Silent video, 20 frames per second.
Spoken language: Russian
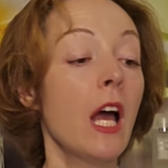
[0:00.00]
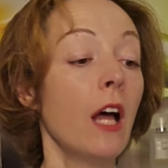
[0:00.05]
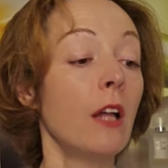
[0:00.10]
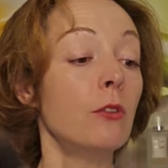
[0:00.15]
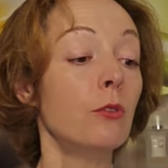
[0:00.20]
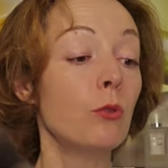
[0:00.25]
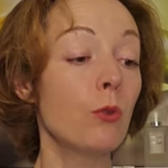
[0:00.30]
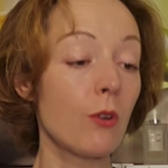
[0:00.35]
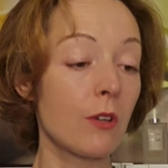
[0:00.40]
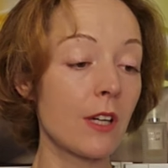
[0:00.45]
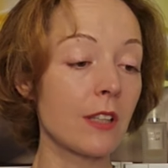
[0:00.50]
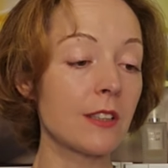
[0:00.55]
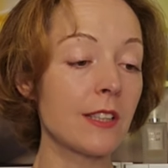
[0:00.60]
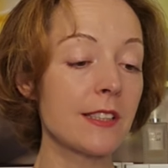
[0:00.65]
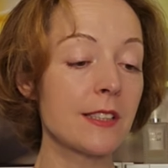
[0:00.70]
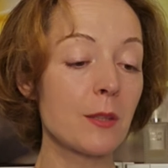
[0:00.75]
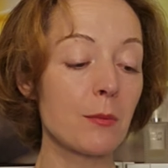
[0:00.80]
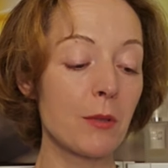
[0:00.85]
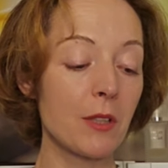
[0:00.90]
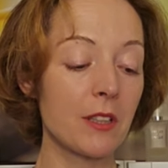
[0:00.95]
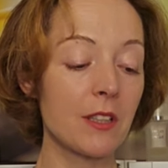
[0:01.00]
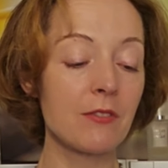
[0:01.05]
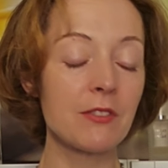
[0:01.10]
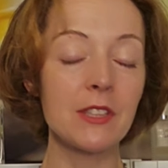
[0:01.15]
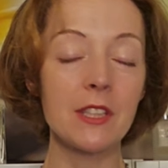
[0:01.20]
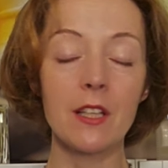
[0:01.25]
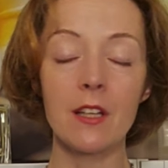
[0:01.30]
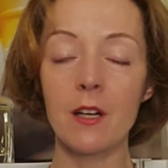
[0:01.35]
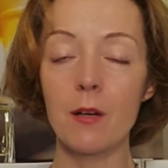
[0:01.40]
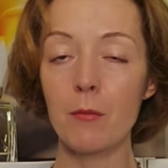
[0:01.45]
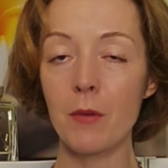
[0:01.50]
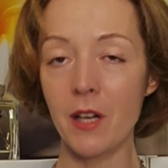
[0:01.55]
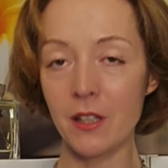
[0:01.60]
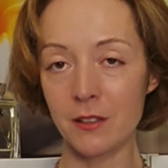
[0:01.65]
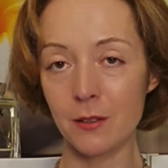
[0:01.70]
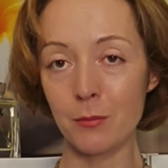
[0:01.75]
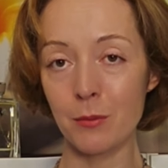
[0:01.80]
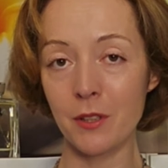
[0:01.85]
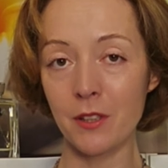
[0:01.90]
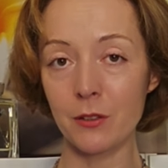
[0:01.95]
но когда я собрала все
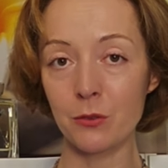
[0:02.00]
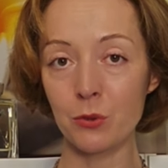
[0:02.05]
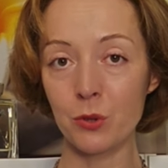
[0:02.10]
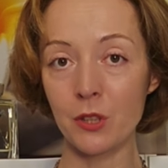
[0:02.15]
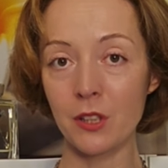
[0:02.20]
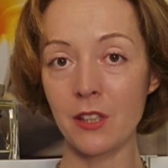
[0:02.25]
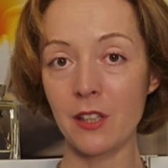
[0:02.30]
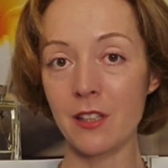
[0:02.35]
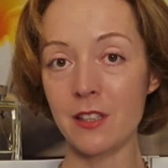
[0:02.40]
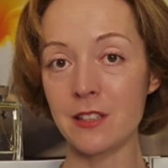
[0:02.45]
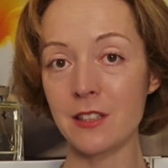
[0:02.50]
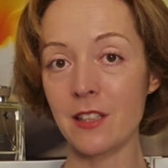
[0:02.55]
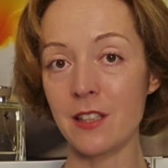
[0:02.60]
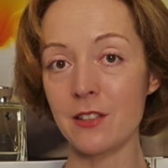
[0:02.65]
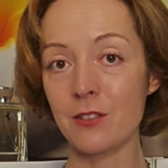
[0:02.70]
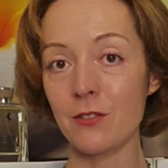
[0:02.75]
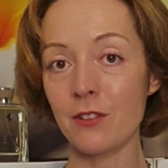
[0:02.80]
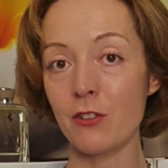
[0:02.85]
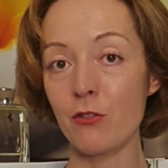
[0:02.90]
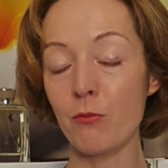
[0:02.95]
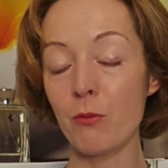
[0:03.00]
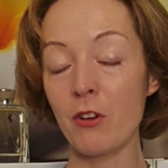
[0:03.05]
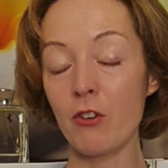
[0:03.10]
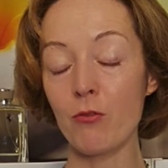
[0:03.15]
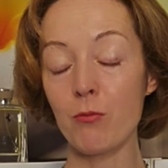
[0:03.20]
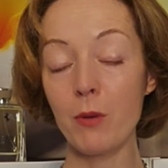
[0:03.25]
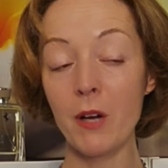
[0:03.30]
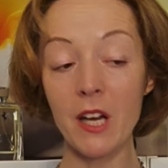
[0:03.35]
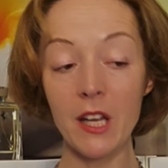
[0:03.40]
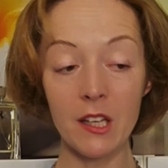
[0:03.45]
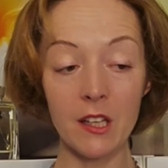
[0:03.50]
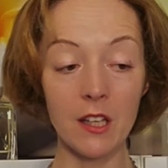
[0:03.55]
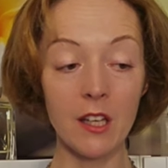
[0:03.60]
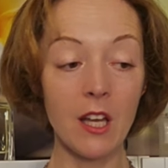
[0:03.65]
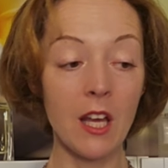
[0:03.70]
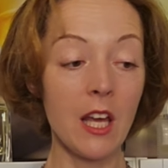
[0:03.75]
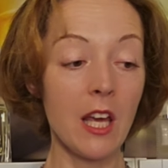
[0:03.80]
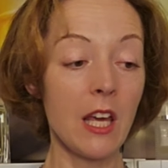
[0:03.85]
ароматы, про которые я рассказывала в Парвбаре,